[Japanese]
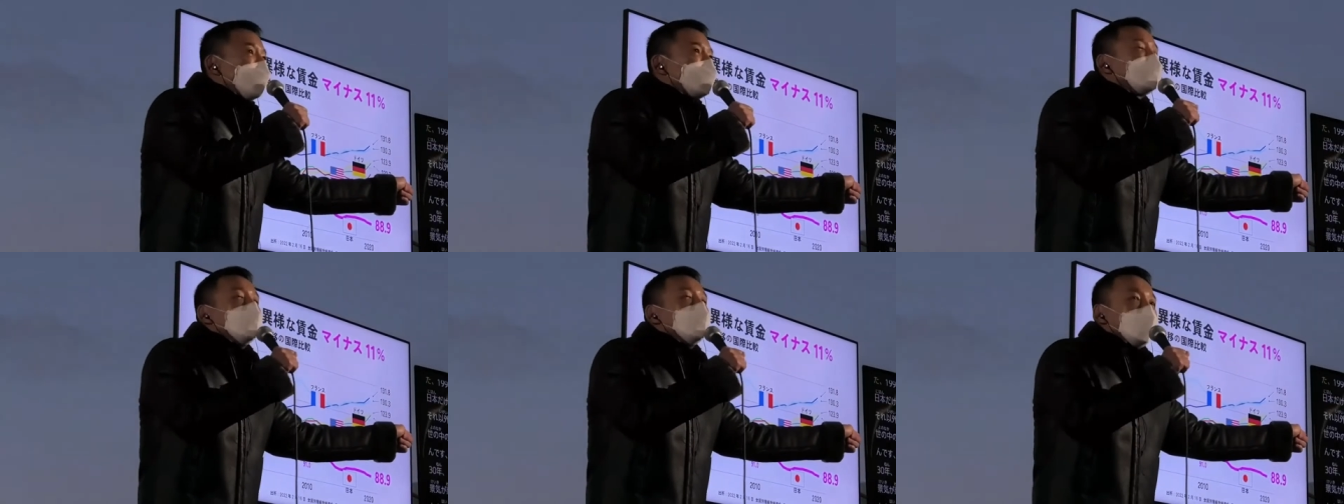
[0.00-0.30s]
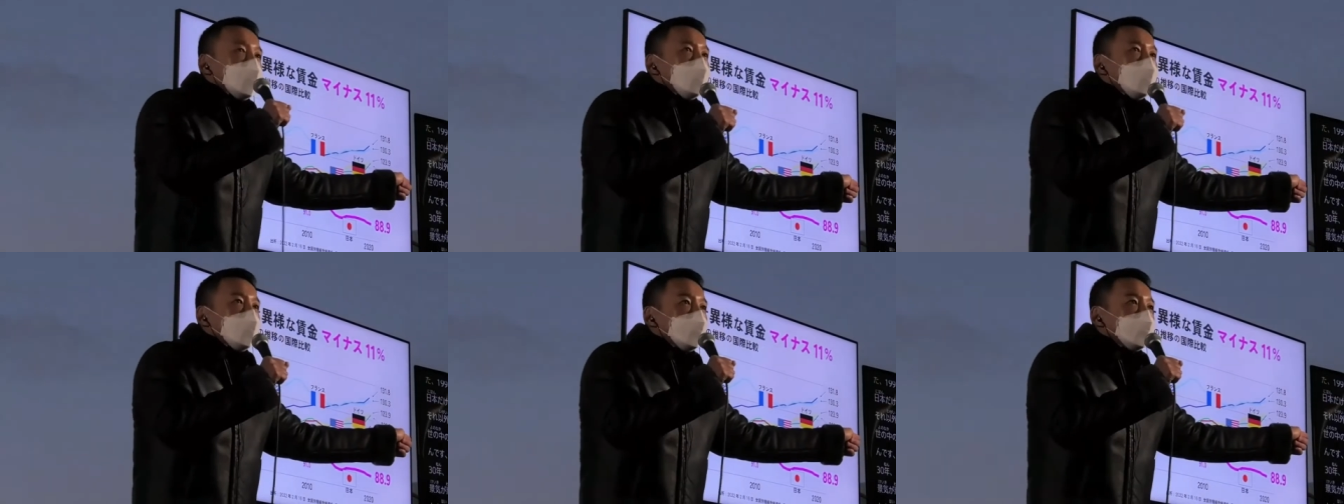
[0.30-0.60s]
て起こ
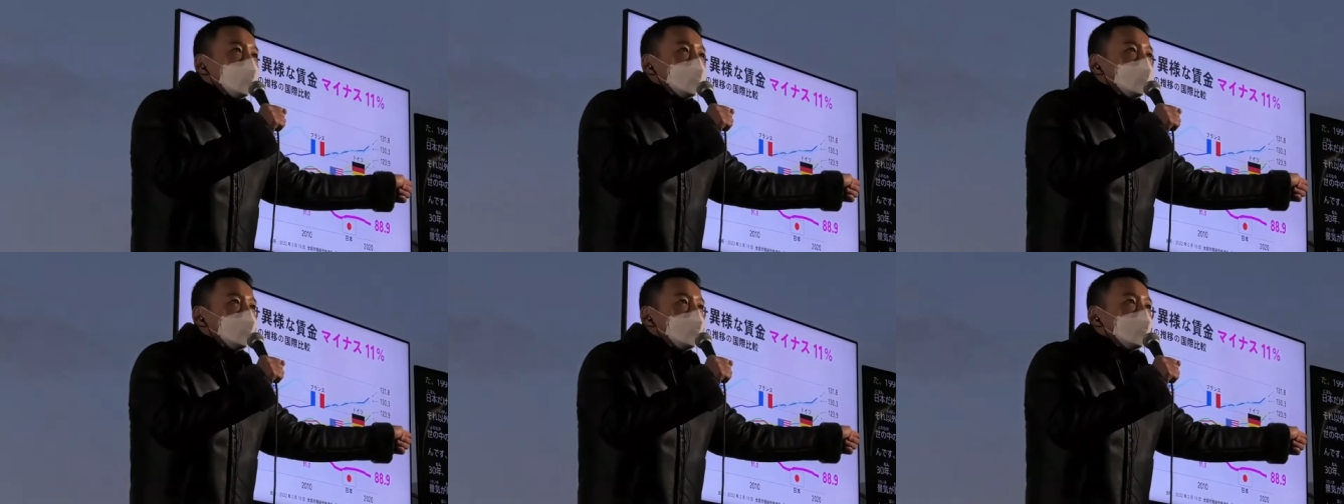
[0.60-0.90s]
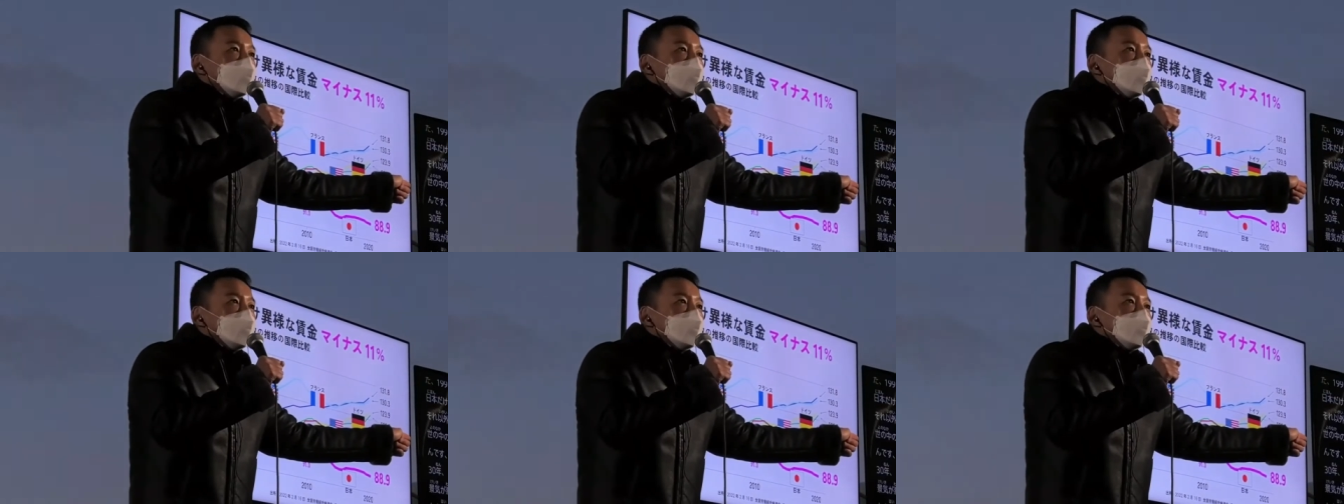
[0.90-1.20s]
された
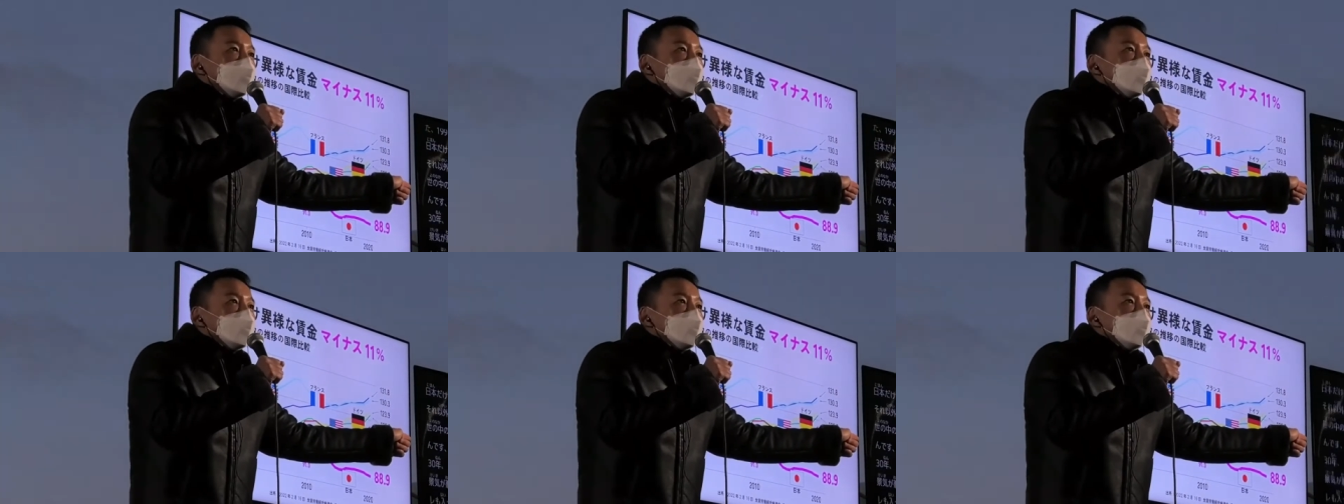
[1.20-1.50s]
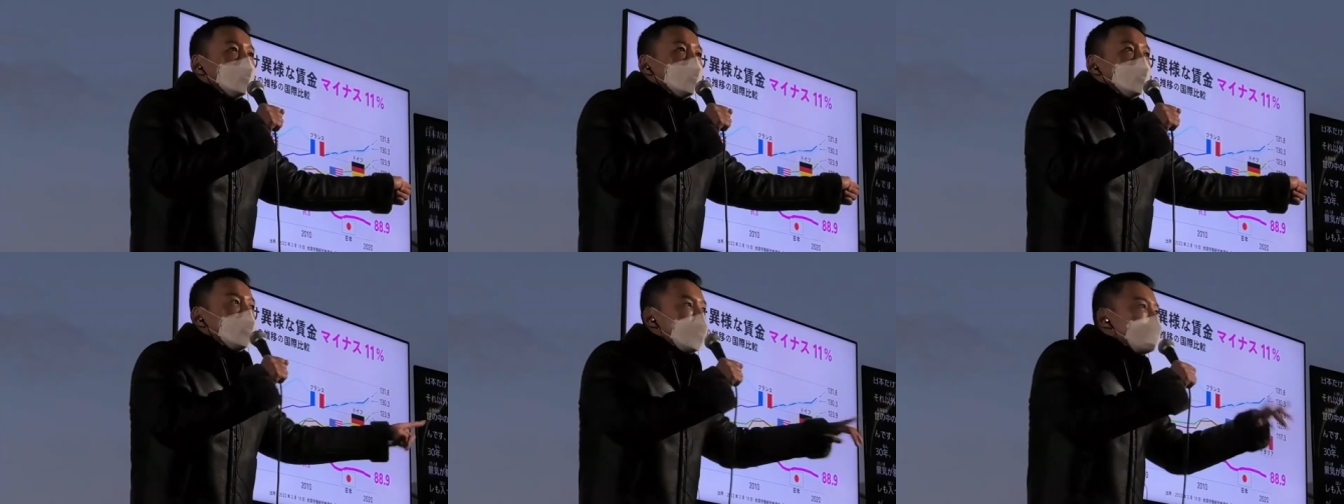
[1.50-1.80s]
災害
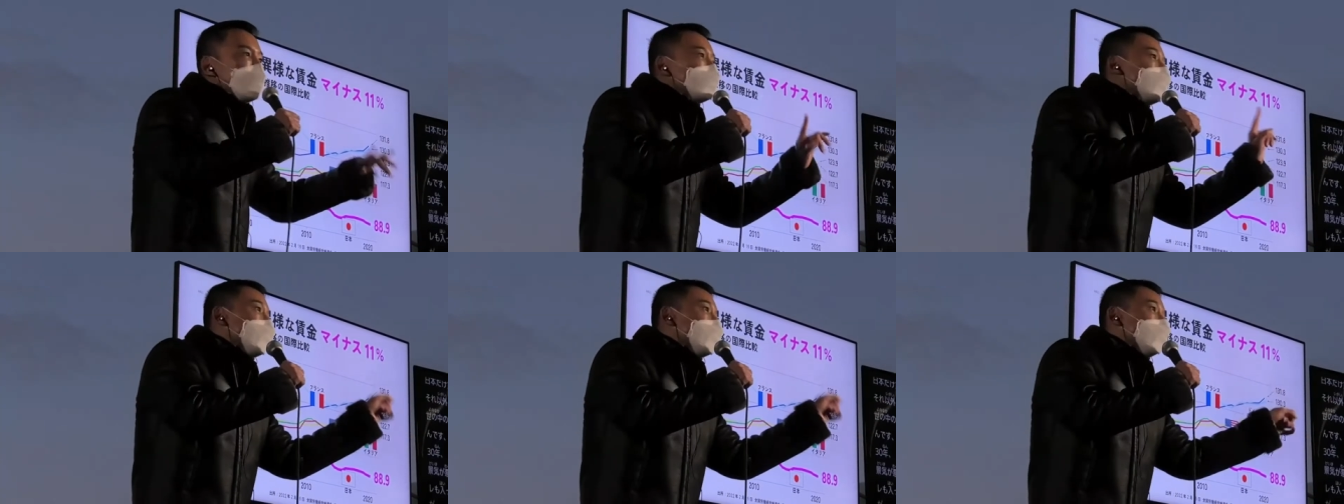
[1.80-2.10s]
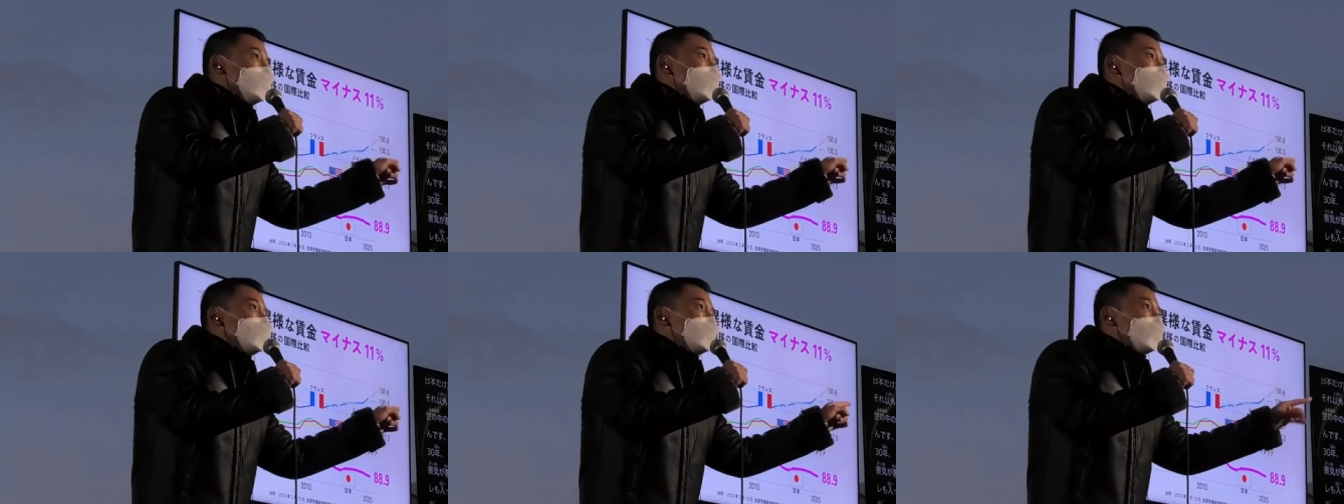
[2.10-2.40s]

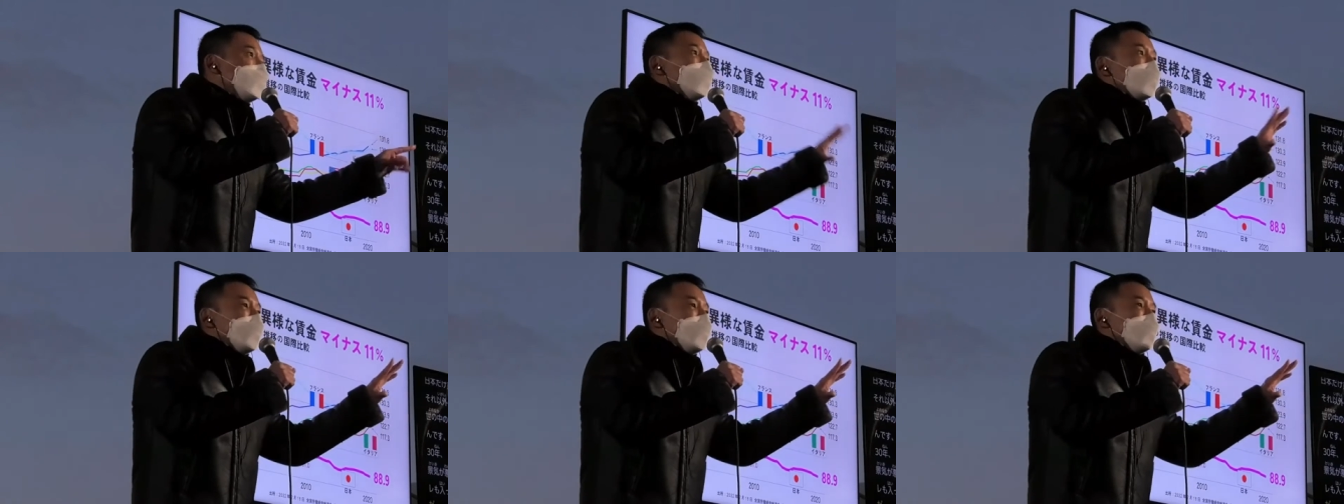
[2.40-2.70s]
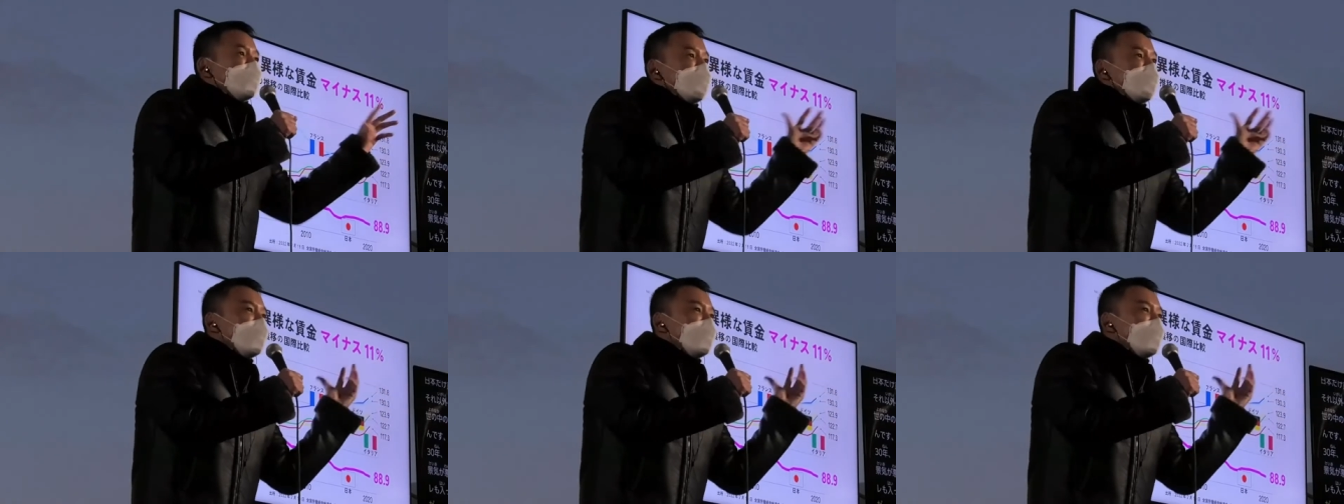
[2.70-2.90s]
経済